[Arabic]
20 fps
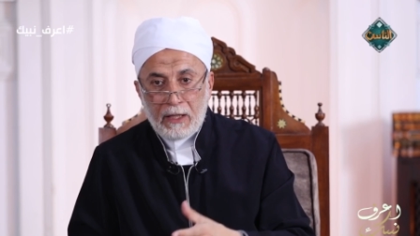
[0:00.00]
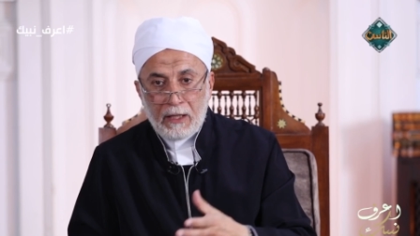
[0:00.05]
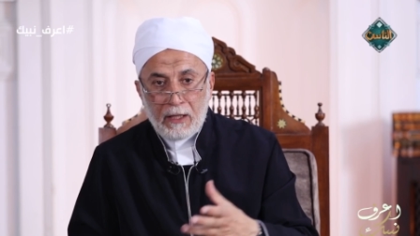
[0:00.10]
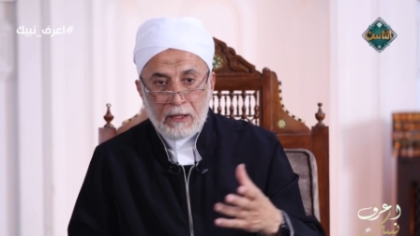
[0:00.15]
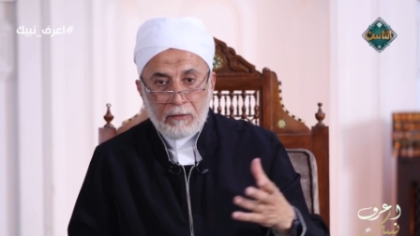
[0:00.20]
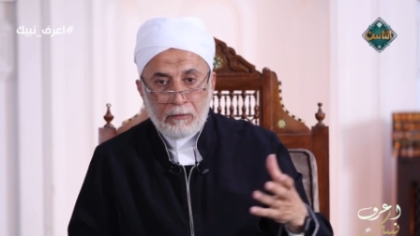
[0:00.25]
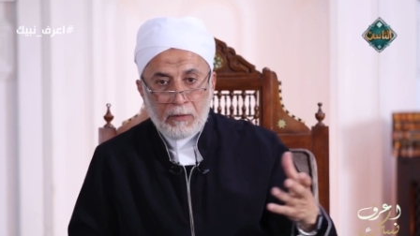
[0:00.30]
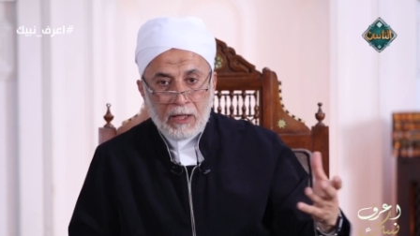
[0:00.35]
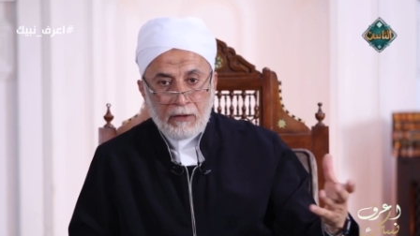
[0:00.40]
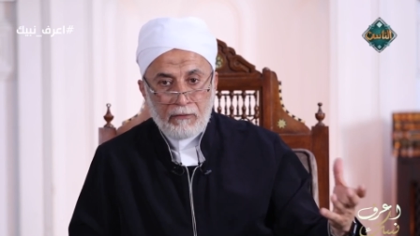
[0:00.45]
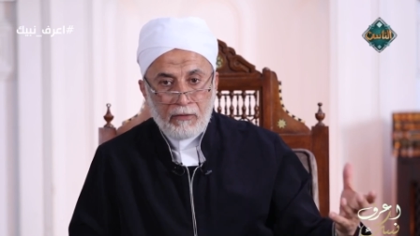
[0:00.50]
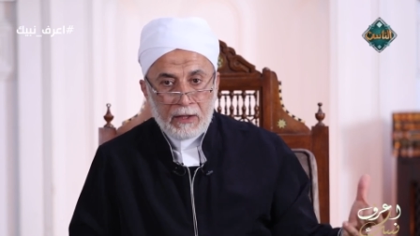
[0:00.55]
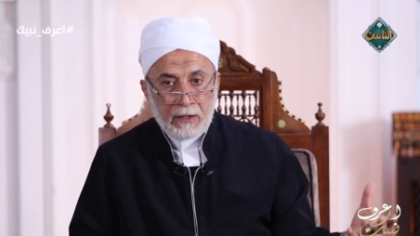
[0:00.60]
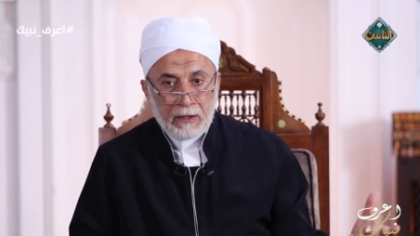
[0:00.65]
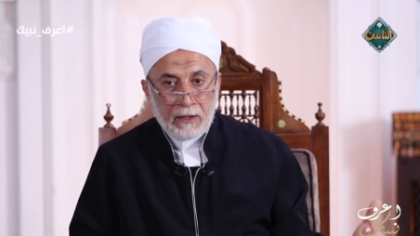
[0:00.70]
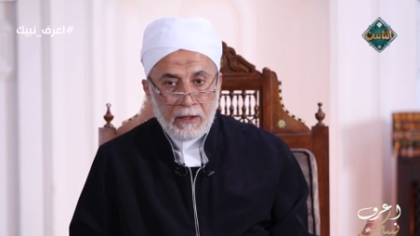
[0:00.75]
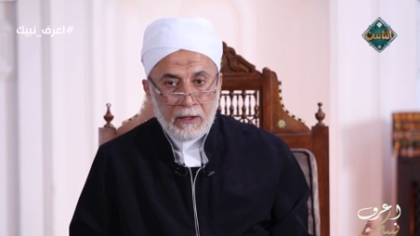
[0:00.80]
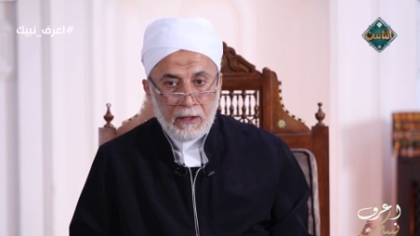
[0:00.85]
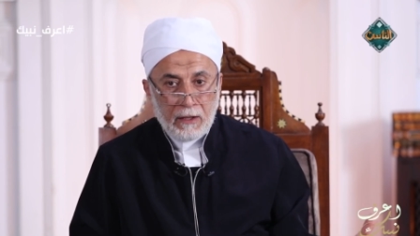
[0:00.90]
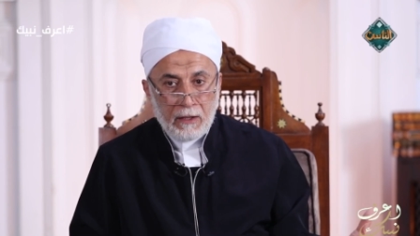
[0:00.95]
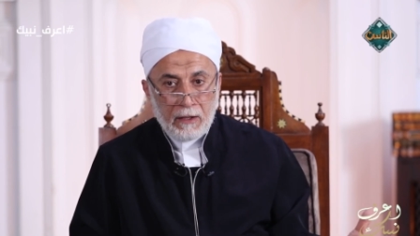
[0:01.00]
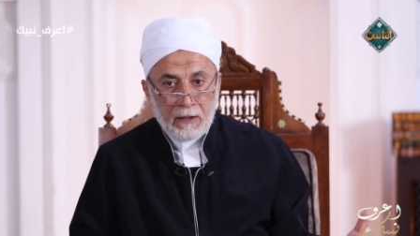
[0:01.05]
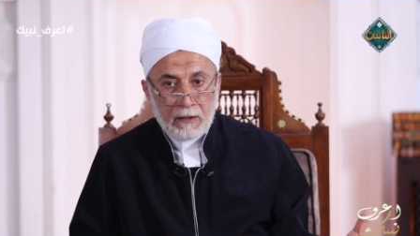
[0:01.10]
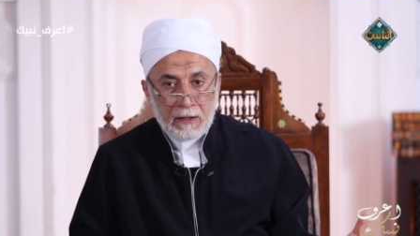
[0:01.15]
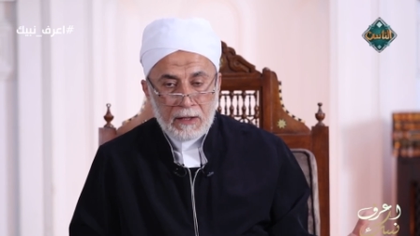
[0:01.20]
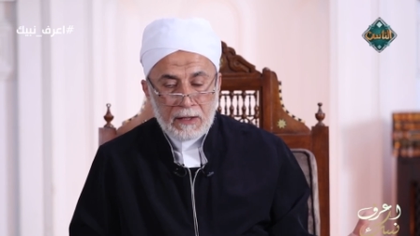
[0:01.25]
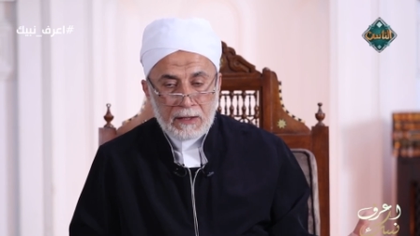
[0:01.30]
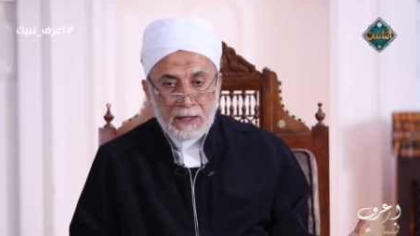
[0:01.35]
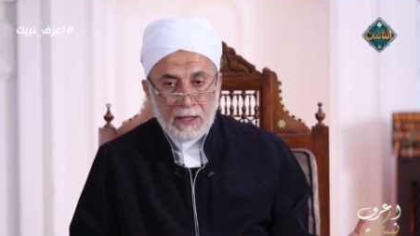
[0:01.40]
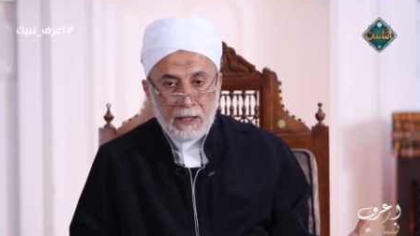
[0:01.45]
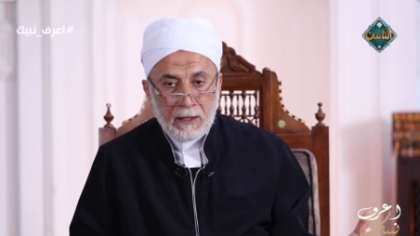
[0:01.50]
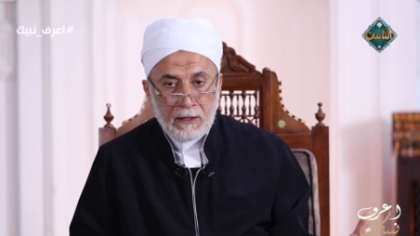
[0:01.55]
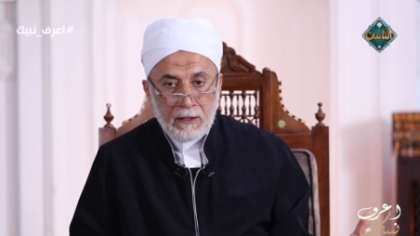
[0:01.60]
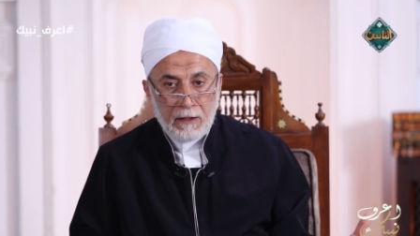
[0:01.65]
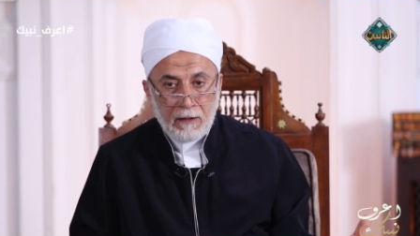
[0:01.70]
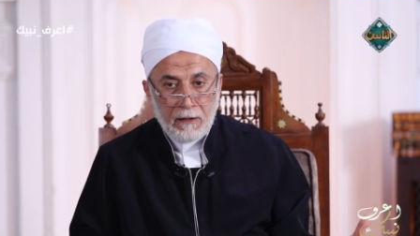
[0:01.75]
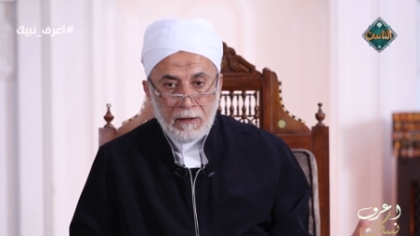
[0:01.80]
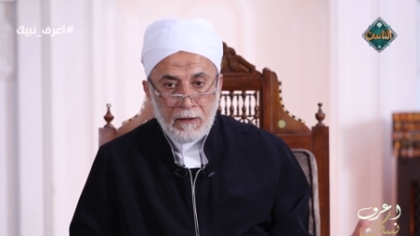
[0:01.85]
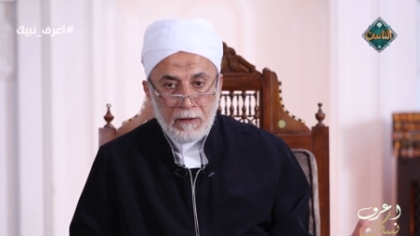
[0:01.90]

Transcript: دائره معارفك تزيد